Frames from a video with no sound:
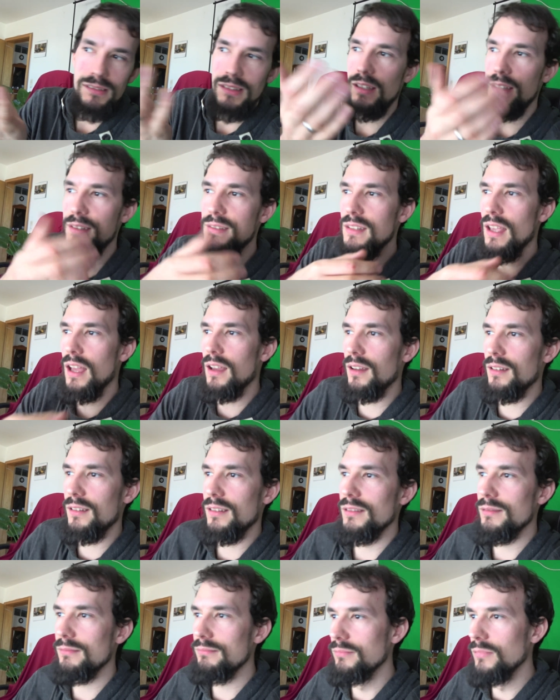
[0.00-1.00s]
Ist
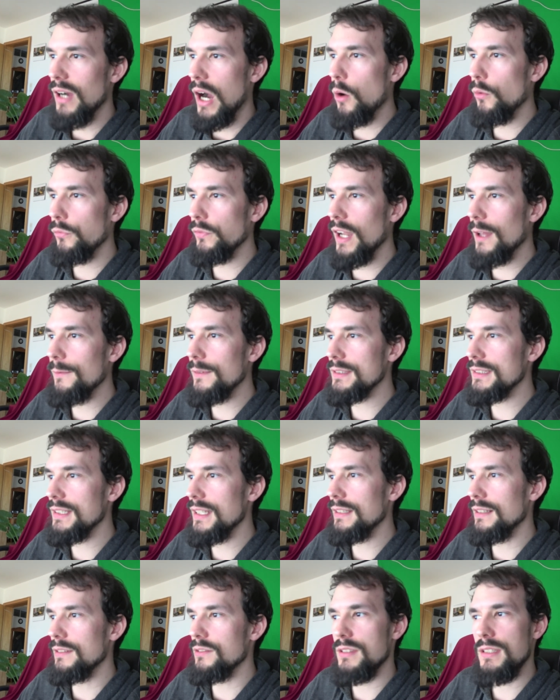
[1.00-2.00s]
äh,
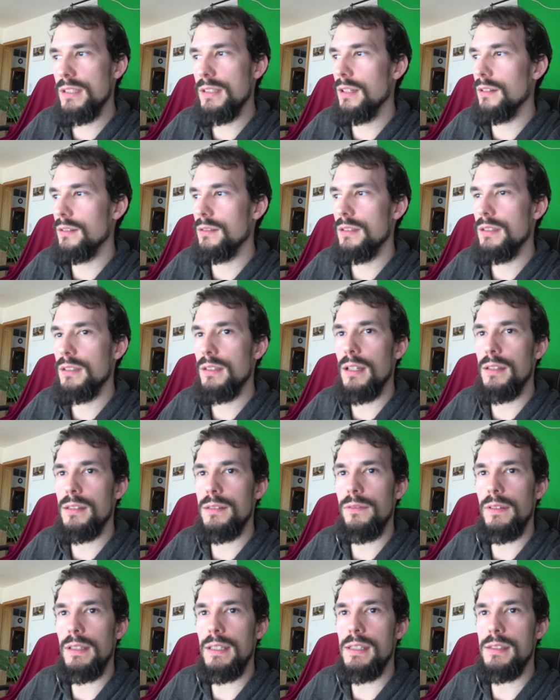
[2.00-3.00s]
Aufnahmezeit, also die, die kann
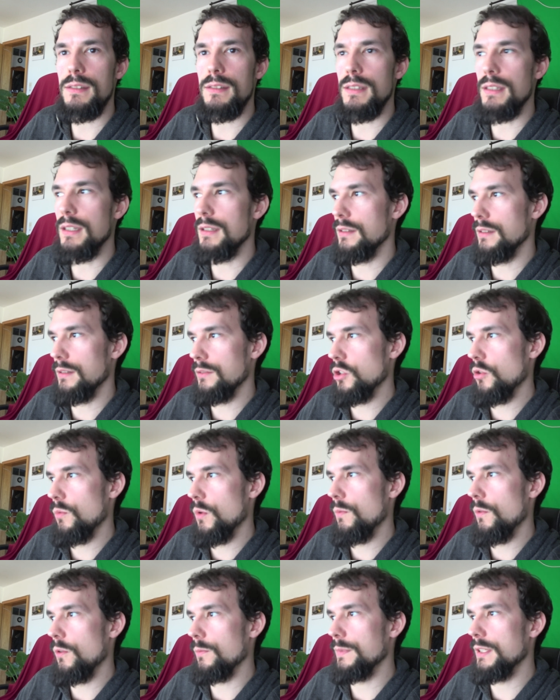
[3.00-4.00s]
ich vergessen, die geht nicht. Schauen
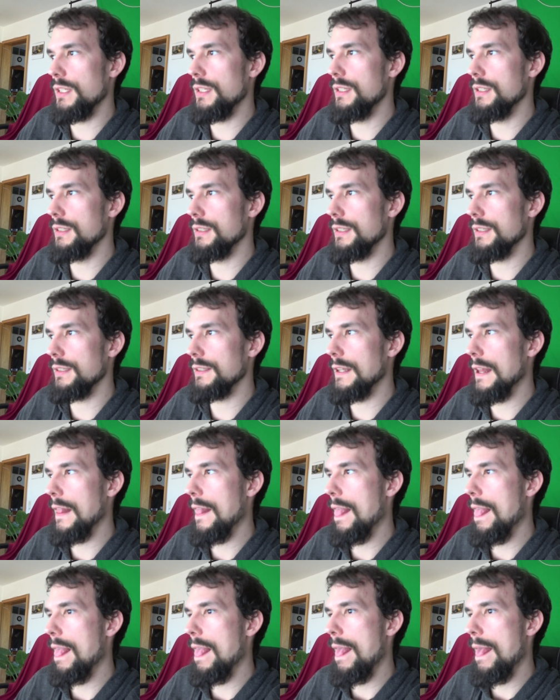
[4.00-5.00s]
wir mal, ob die hier geht.
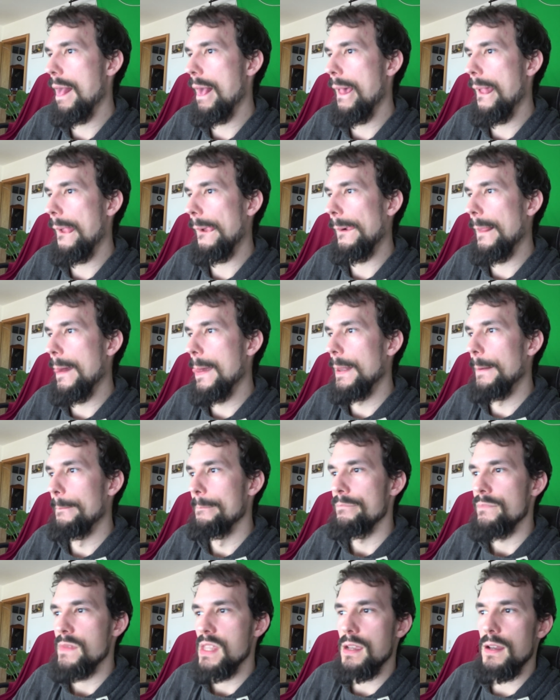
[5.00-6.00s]

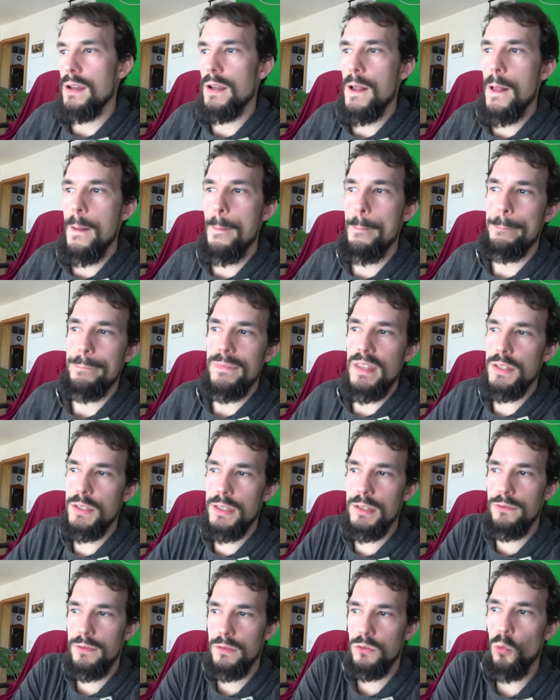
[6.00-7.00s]
Ähm,
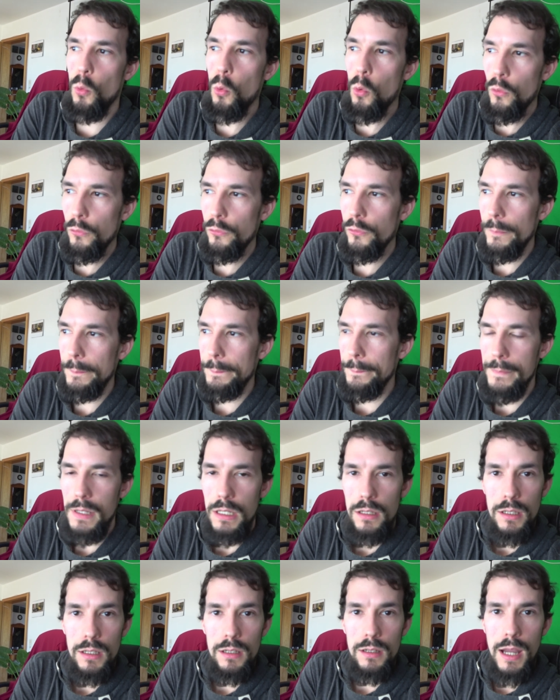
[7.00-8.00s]
ist doof,
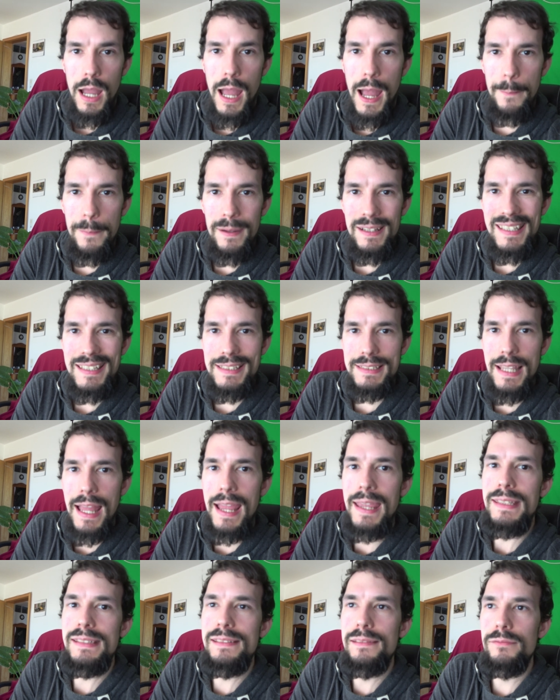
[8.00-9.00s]
aber jetzt
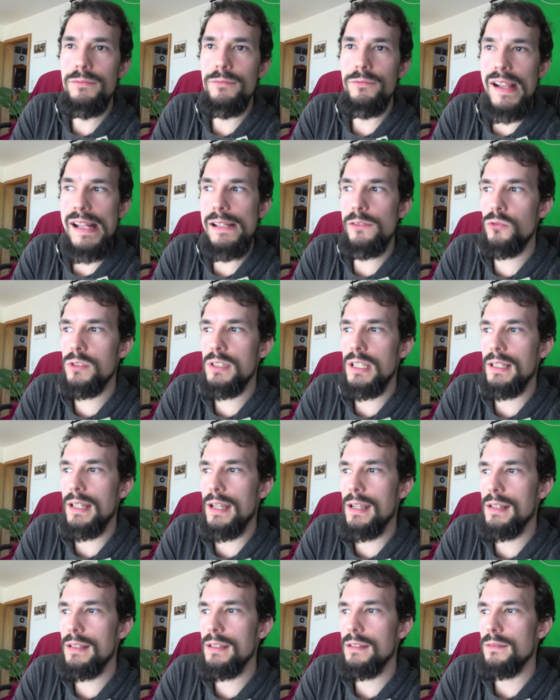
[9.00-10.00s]
kein
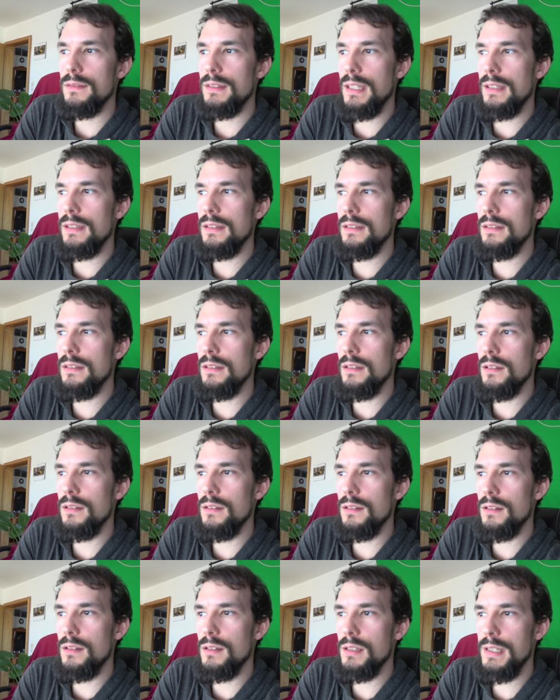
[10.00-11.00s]
Weltuntergang, denn
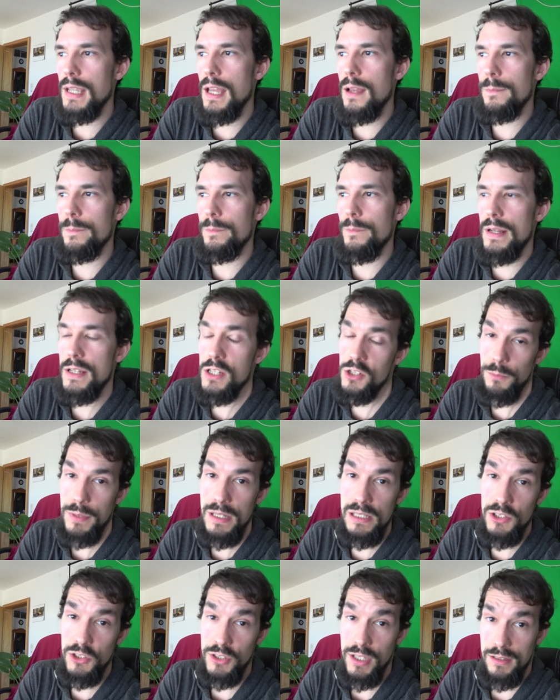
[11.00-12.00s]
ich habe meine
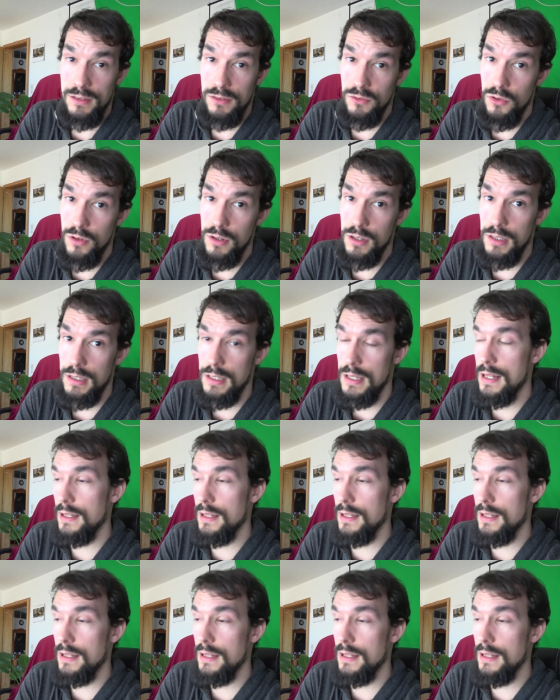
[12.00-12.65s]
Spielstände noch.